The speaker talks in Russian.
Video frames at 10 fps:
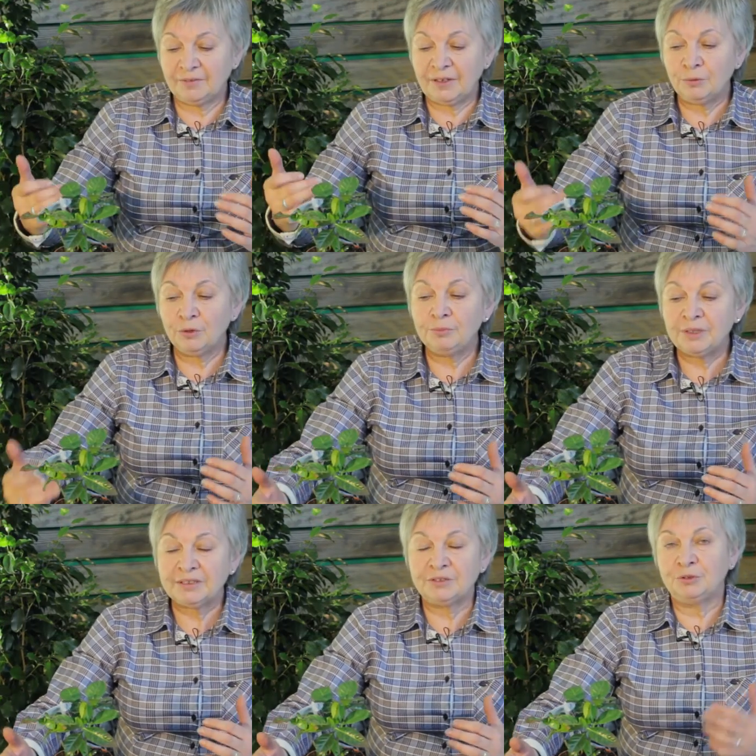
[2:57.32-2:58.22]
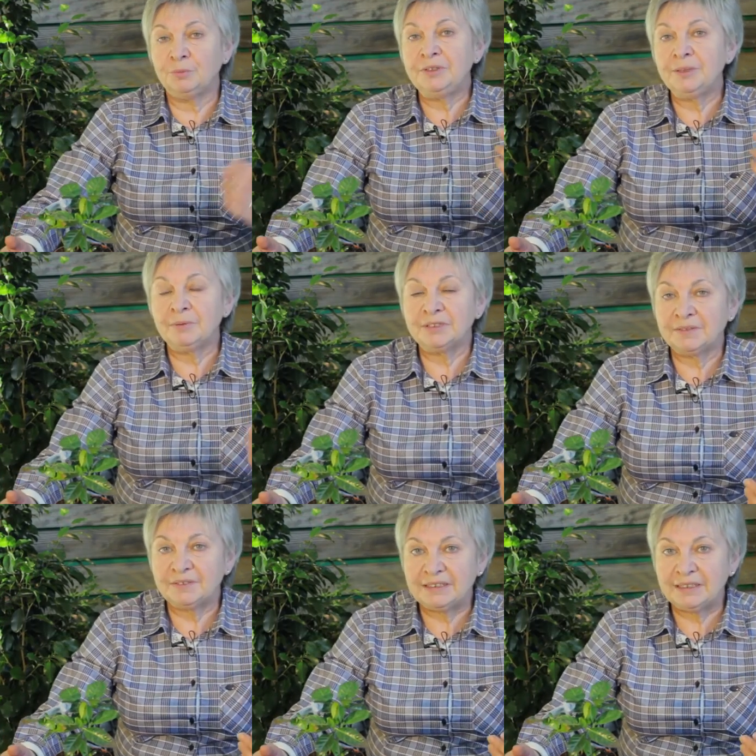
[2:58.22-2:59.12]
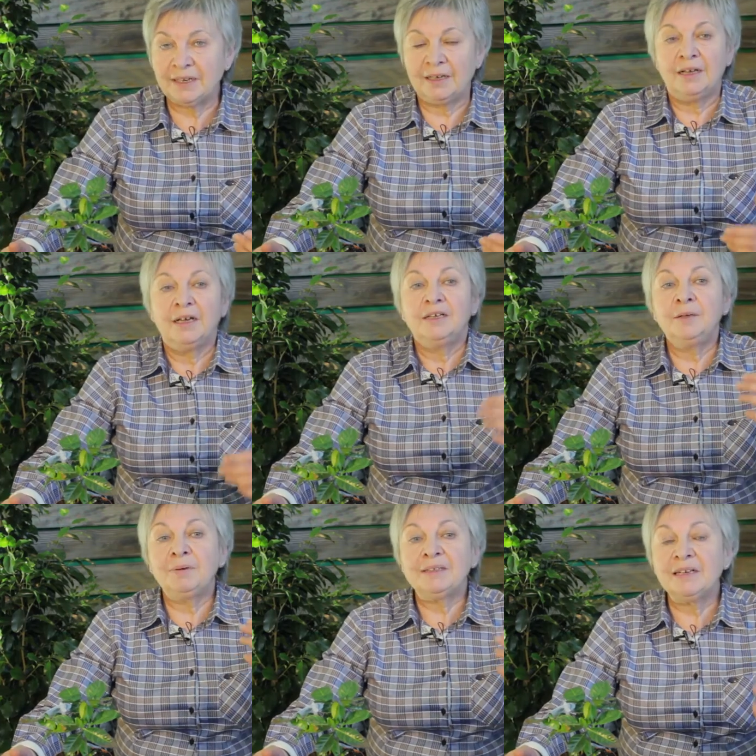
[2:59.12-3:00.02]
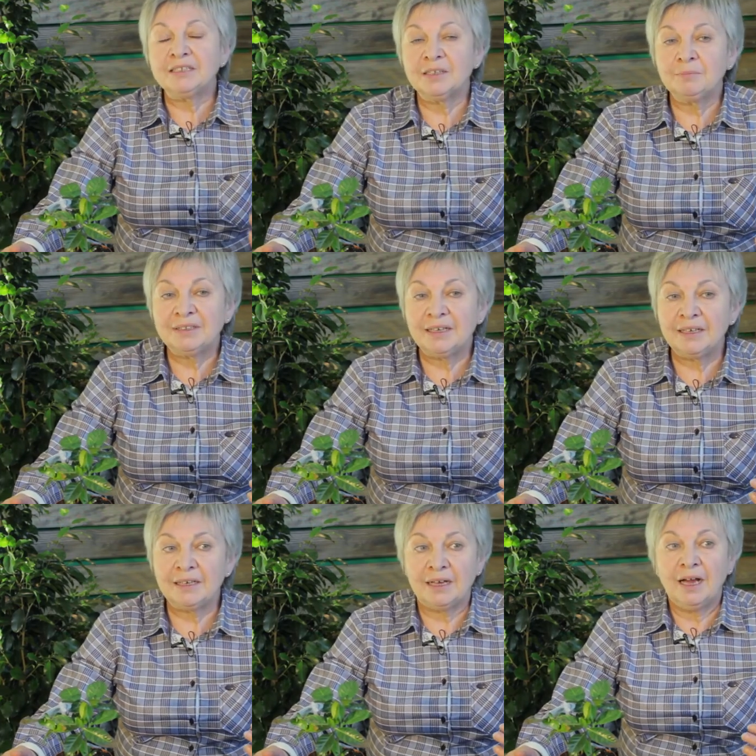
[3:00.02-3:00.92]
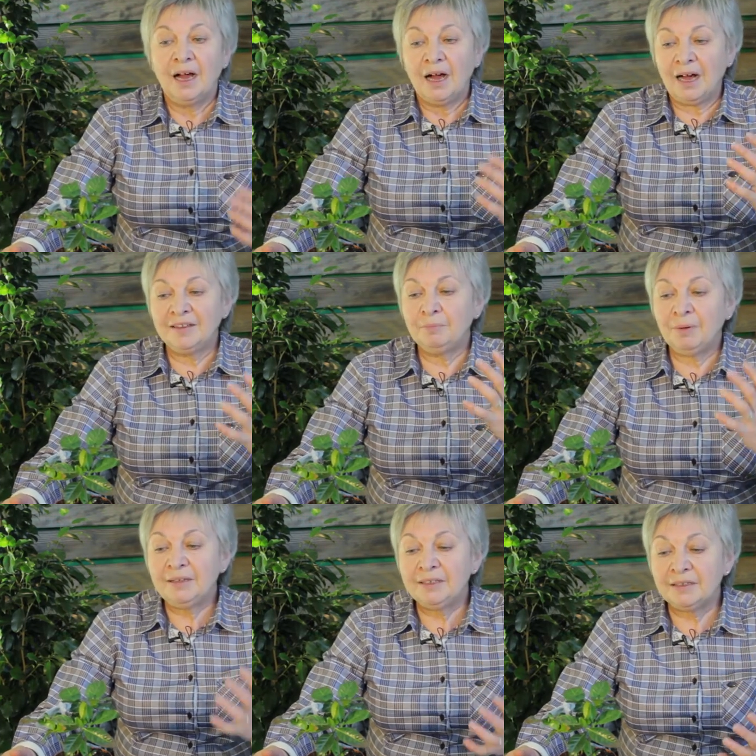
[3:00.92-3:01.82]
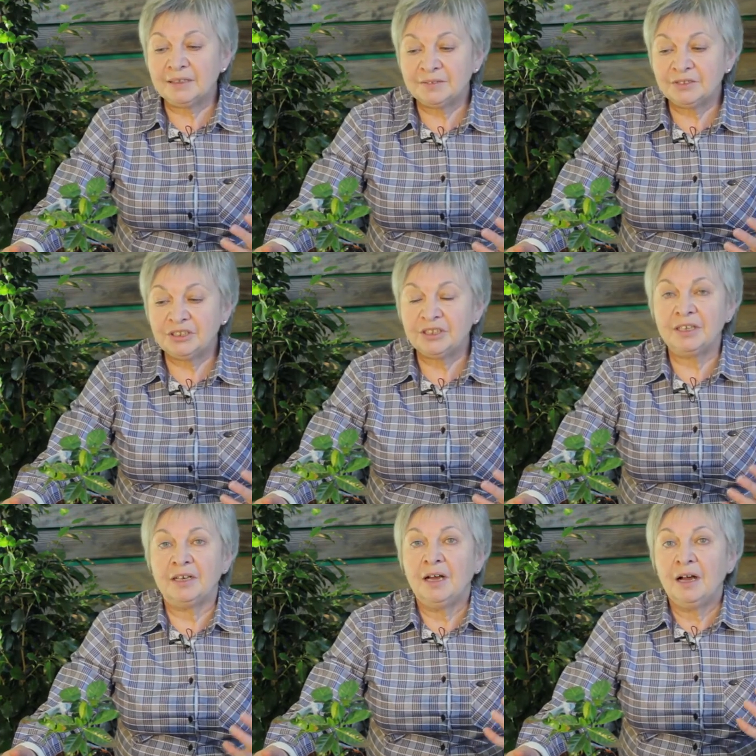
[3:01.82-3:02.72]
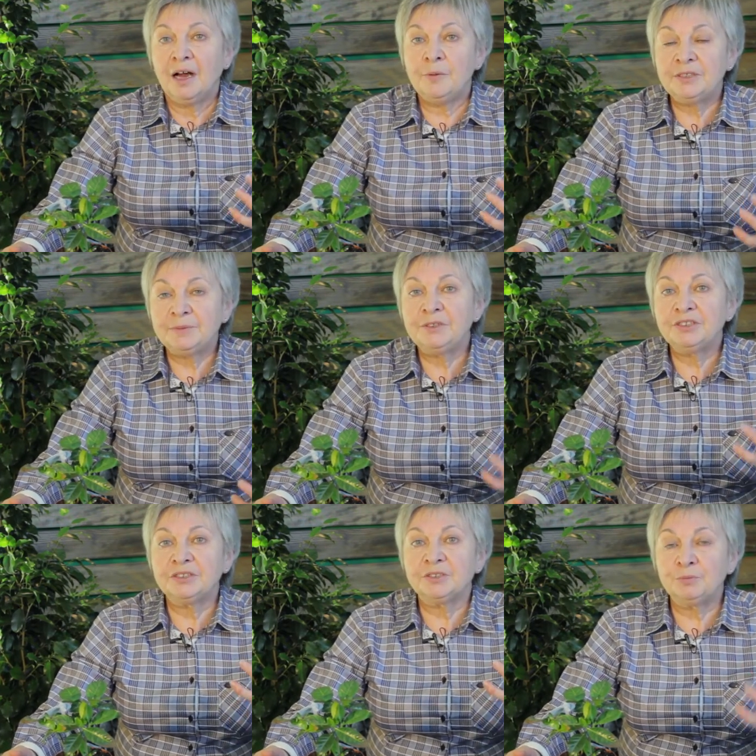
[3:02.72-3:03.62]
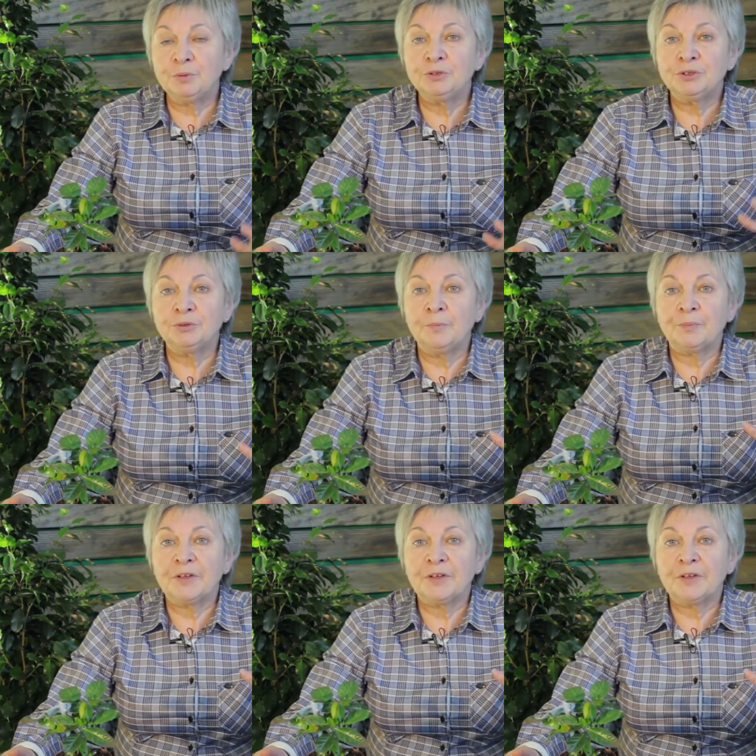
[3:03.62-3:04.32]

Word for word: в такое место, чтобы не было сквозняка и подальше от батареи, а дополнительное освещение обеспечите с помощью